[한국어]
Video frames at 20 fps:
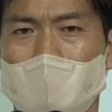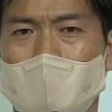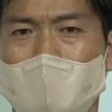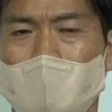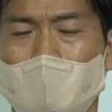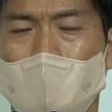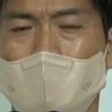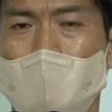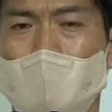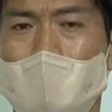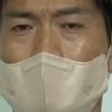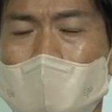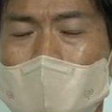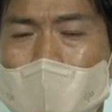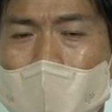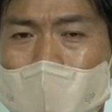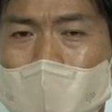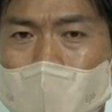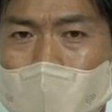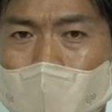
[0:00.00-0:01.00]
바로
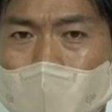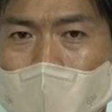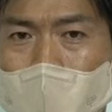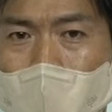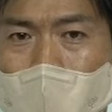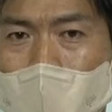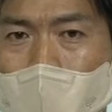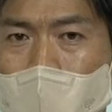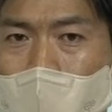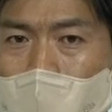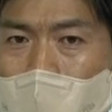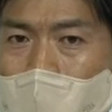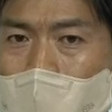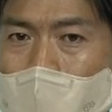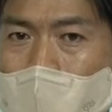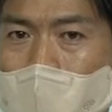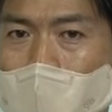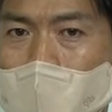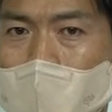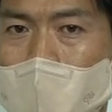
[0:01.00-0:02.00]
예수님을
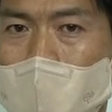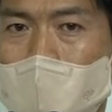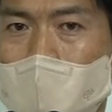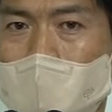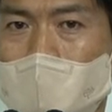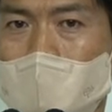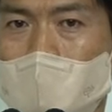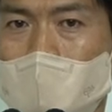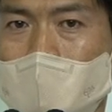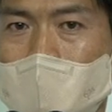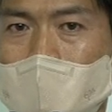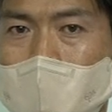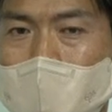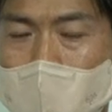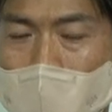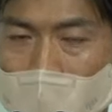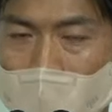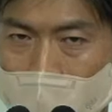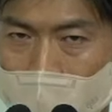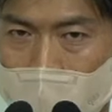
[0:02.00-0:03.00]

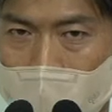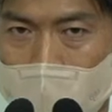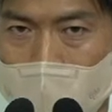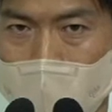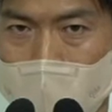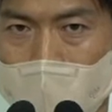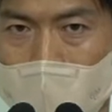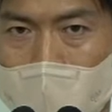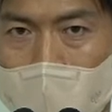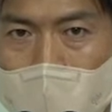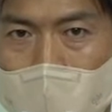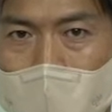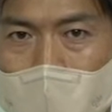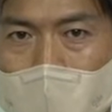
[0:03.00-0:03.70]
믿는 것입니다.